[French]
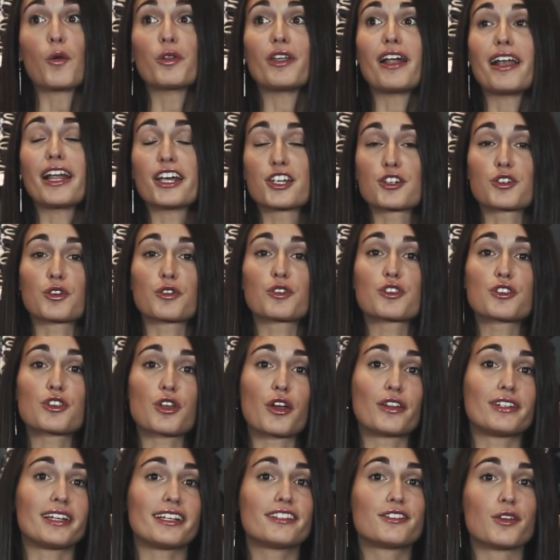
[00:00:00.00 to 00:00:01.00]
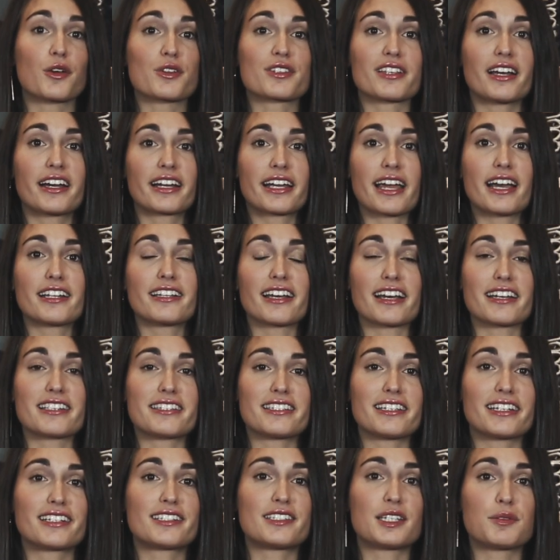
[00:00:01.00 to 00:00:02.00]
On a la chance d'être dans un cadre
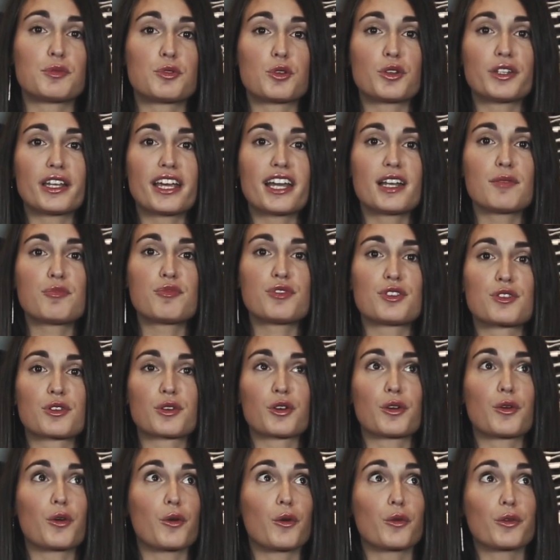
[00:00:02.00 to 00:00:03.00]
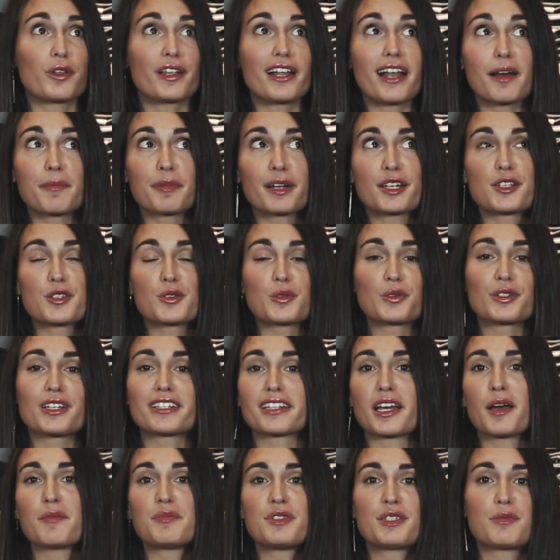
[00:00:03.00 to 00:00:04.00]
assez exceptionnel puisqu'on a l'impression
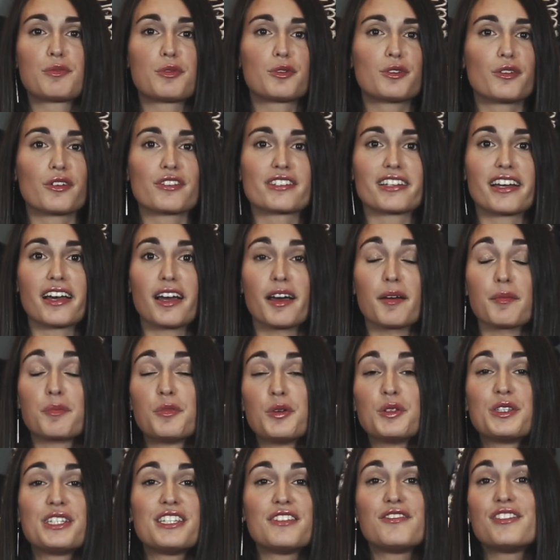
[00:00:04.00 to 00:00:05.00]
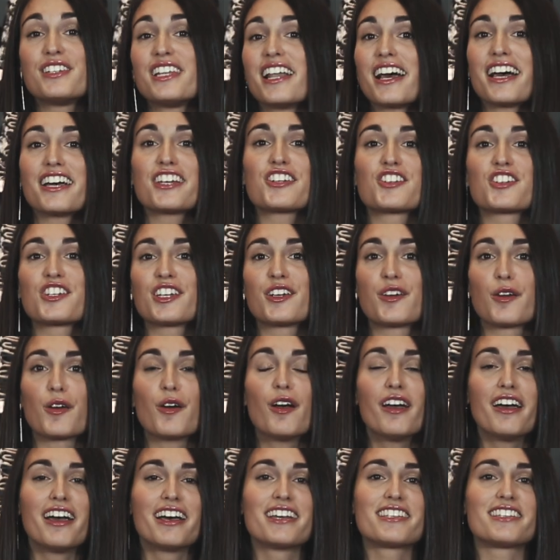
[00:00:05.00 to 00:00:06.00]
d'être un petit peu dans un petit village et
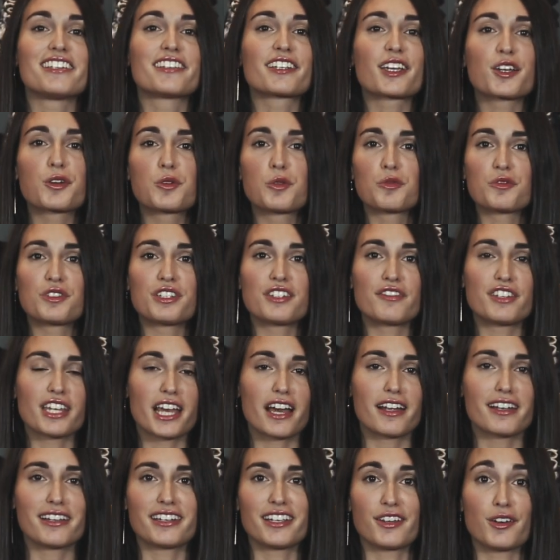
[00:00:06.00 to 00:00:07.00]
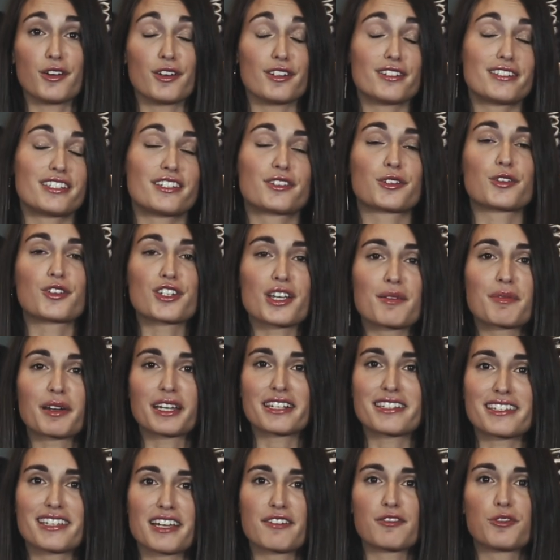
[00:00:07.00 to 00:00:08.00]
c'est très convivial et c'est ce que
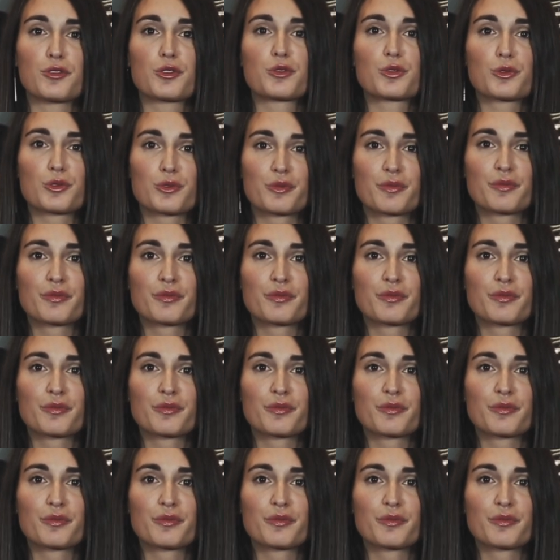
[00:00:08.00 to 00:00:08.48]
j'apprécie avant tout.